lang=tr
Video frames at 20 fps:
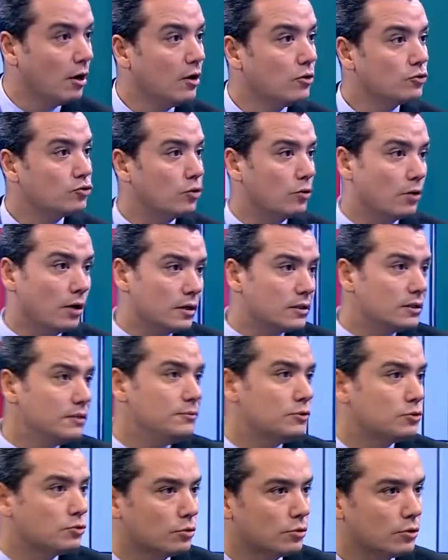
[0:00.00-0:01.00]
Hı hı. Çok
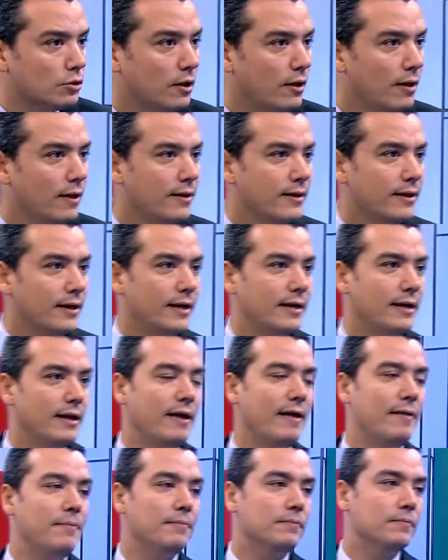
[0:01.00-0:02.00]
haklı bir soru.
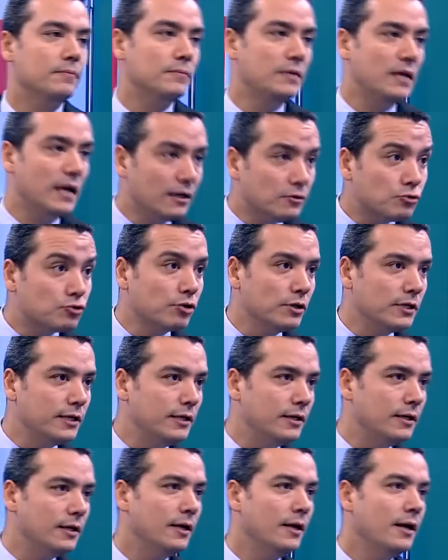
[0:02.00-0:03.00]
Yani hem bilanço
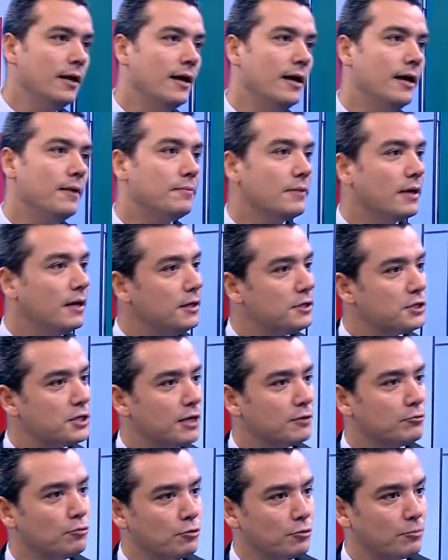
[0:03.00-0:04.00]
iyi hem
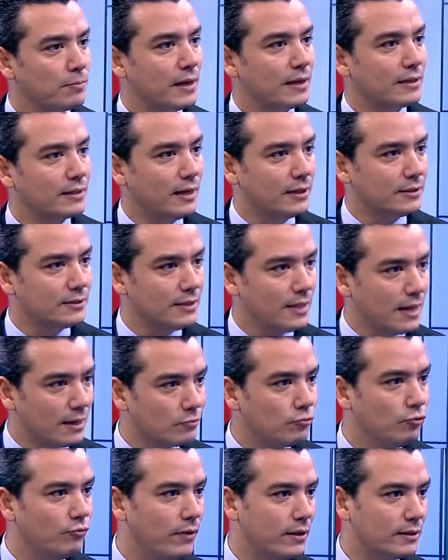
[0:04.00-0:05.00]
geleceğe dönük
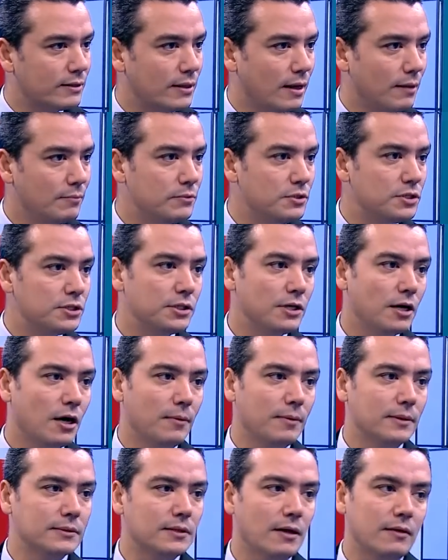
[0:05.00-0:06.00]
beklentiler kuvvetlenmiş hı
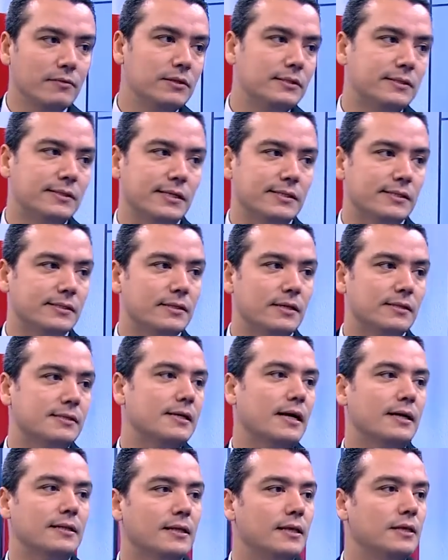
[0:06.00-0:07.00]
hı. ama TAV
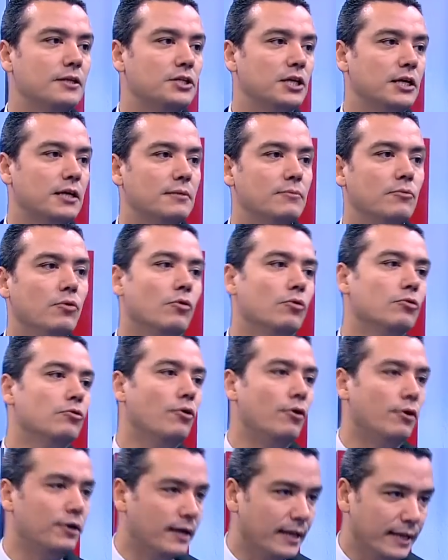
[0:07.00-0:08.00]
hissesinde sert geri çekilme
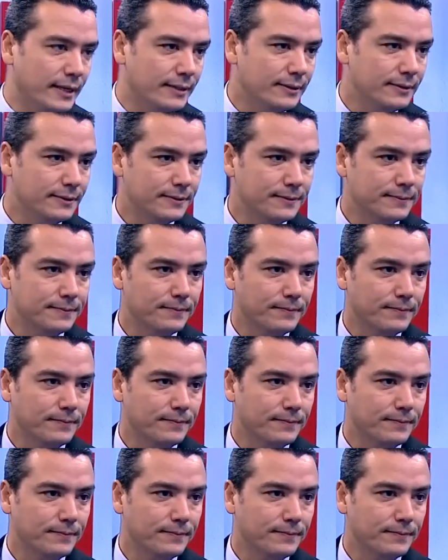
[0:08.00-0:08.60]
oldu örneğin.